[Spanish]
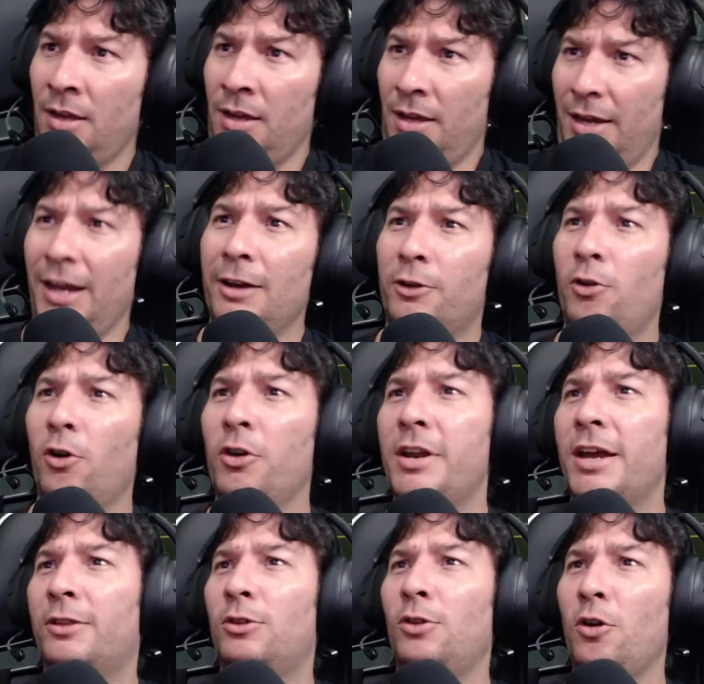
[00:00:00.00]
El
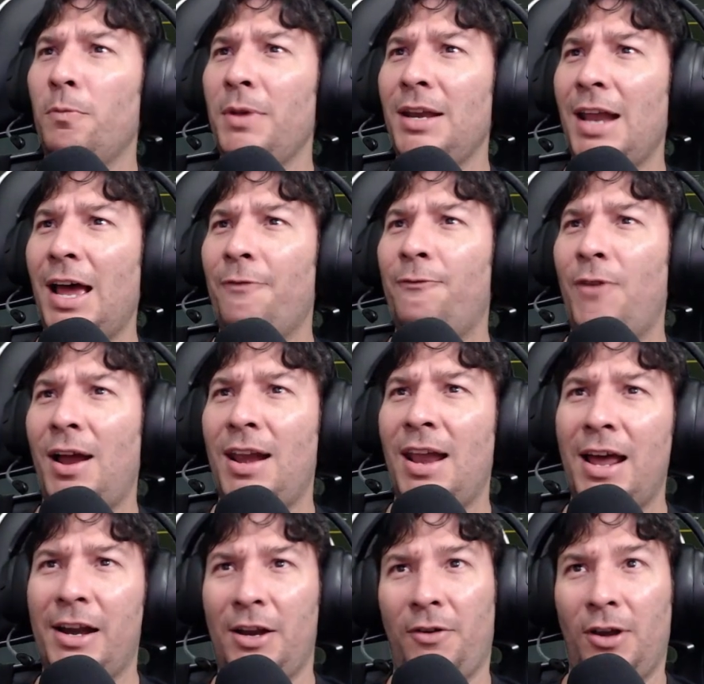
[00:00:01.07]
codirector Vila
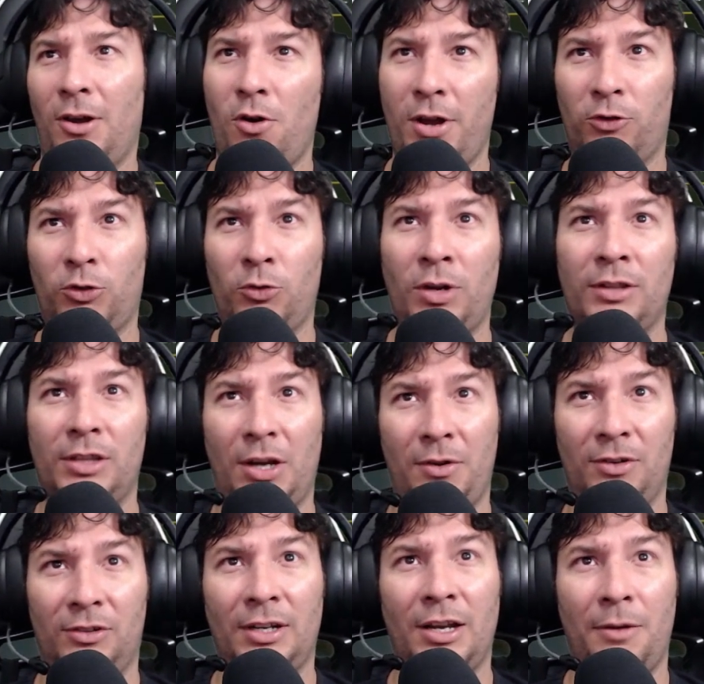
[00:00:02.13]
Fala reveló esto en una
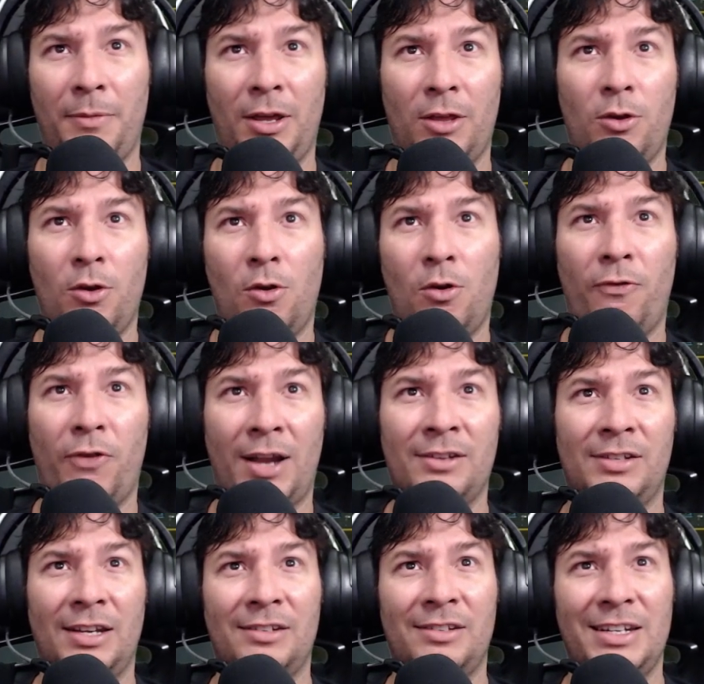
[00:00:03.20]
entrevista en el medio
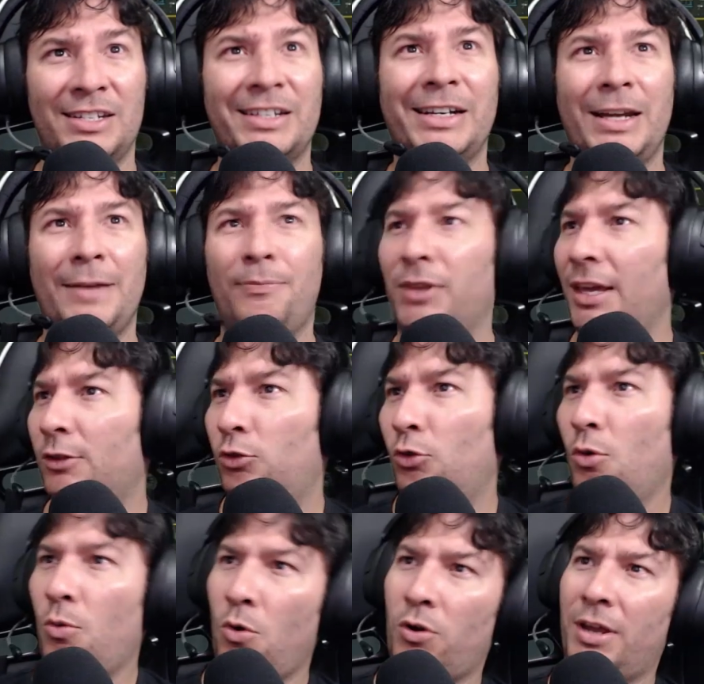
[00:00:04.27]
francés Script que
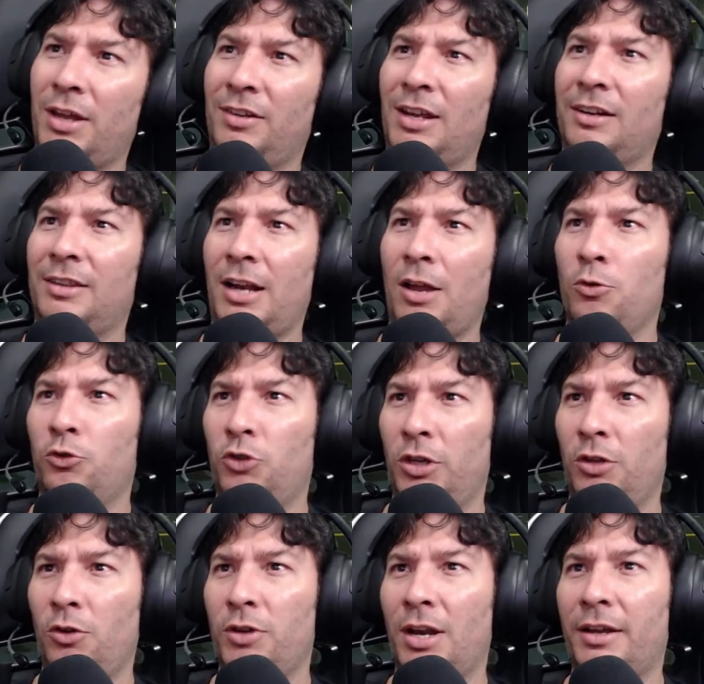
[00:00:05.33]
tuvo que ser
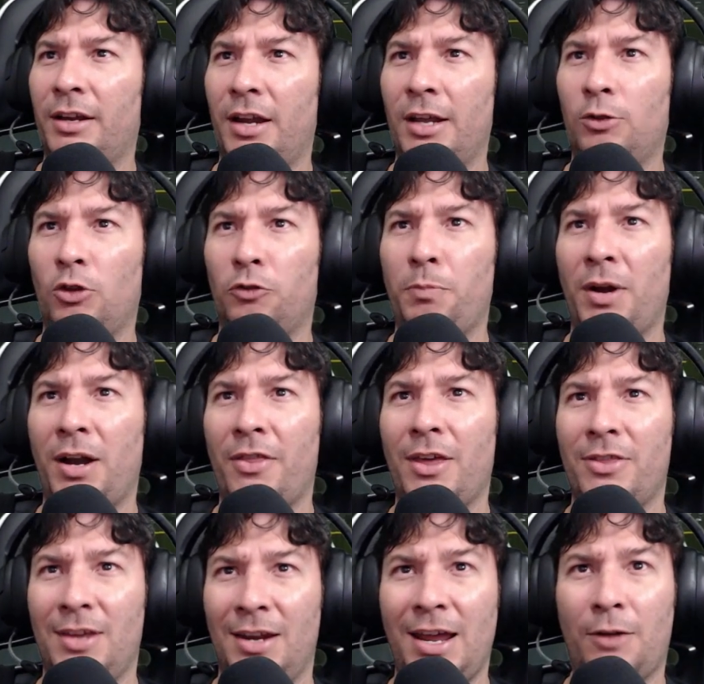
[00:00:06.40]
traducido y el crédito es para The
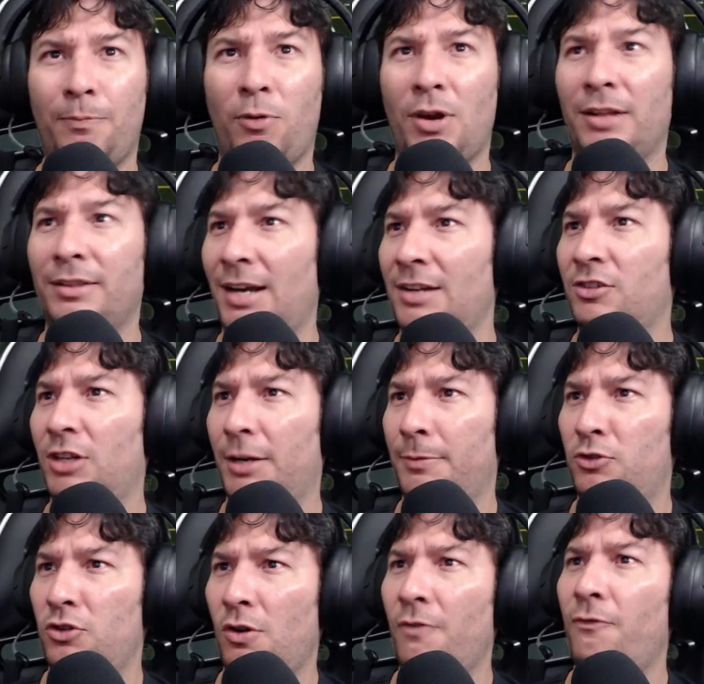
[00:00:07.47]
Direct por la
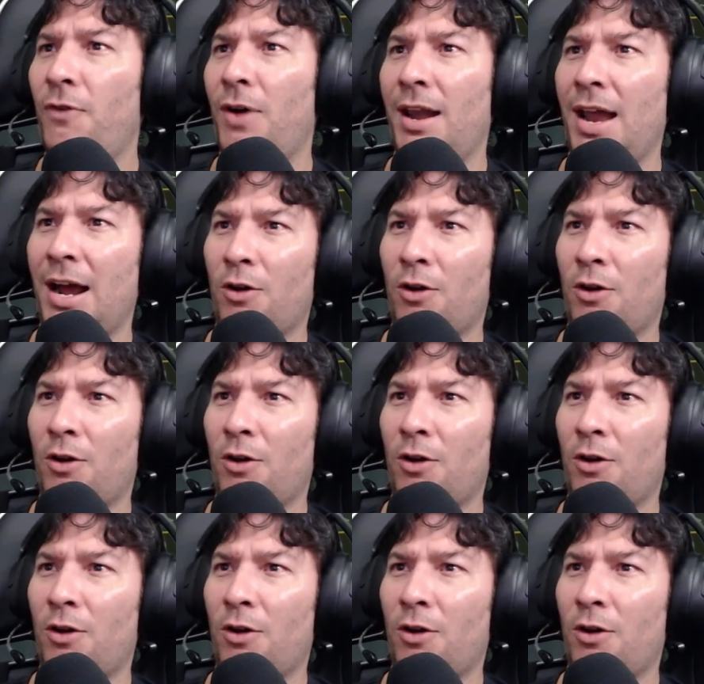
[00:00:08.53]
transcripción. Fala